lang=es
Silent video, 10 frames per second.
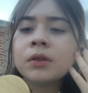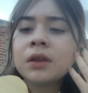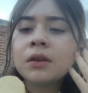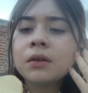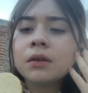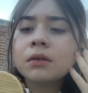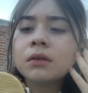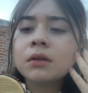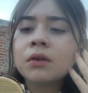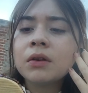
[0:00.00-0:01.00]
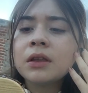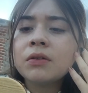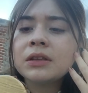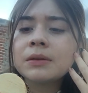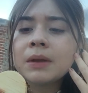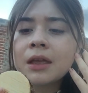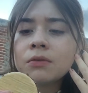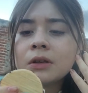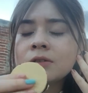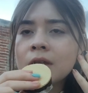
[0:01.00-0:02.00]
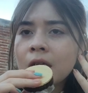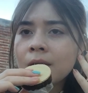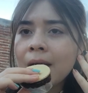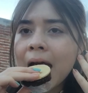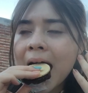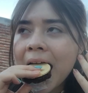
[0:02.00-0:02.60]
tiene Creo que tiene una semilla de durazno aquí arriba.